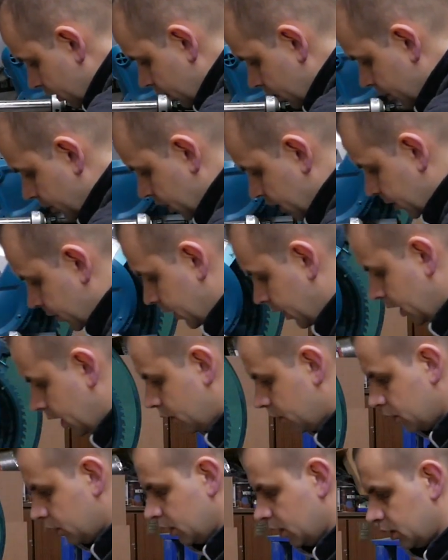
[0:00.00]
mit dem
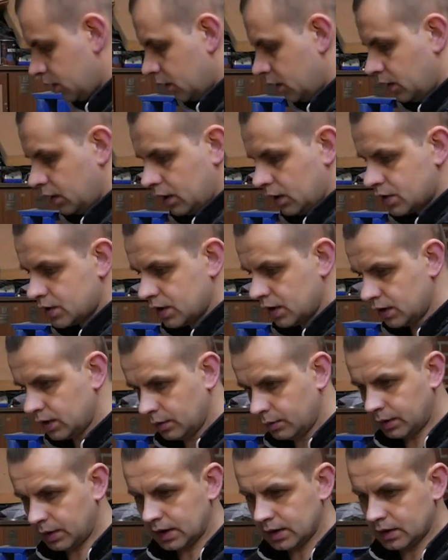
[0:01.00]
Gärung, ich stelle
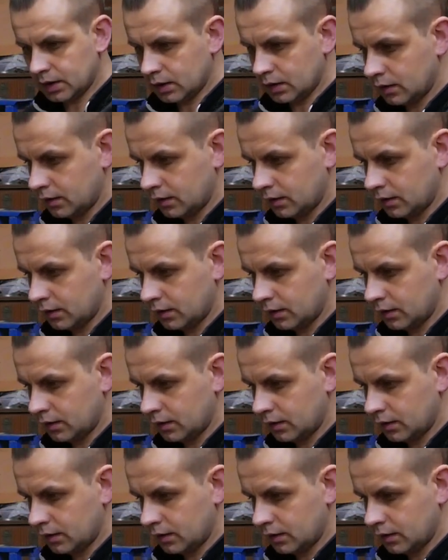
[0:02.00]
die Platte